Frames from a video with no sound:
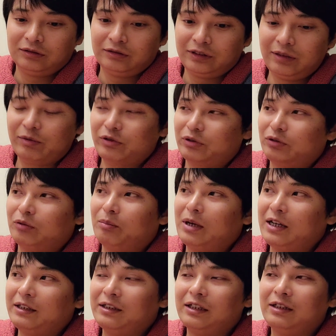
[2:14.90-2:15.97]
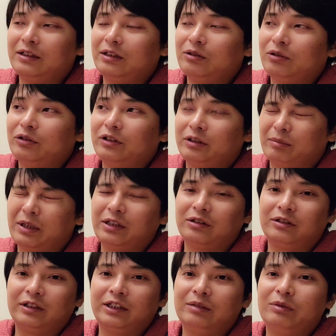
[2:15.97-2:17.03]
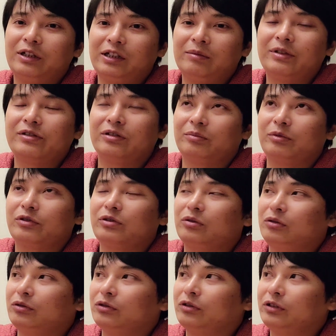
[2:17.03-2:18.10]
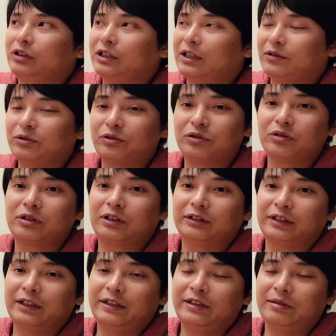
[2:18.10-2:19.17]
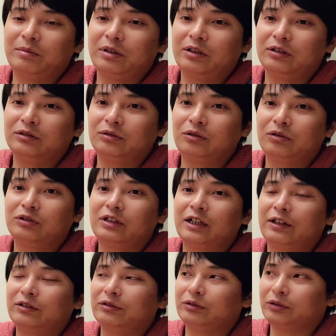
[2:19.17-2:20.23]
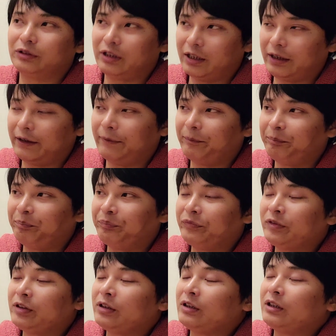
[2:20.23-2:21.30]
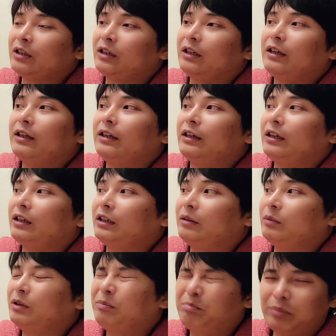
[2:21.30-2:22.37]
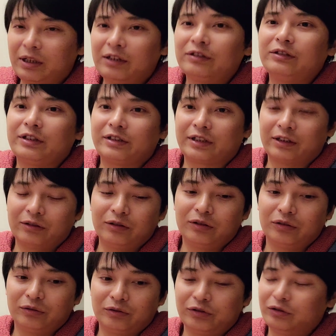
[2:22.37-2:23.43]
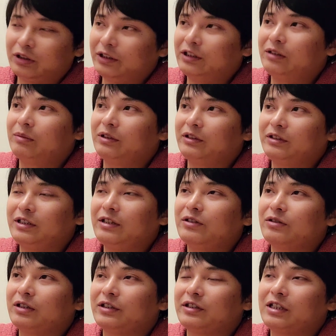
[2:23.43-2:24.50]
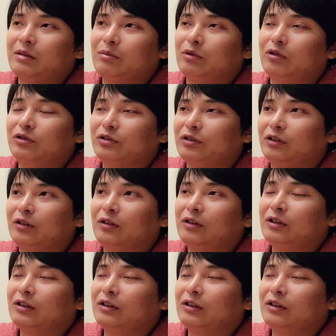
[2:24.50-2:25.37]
でもそのマイナーなコイン、まあいくらでもありますよ。もうその本当に仮想通貨っていちまんこぐらいあるので、えー、まあいっぱいあるんですけど、その例えばにせんじゅうはちねんもその、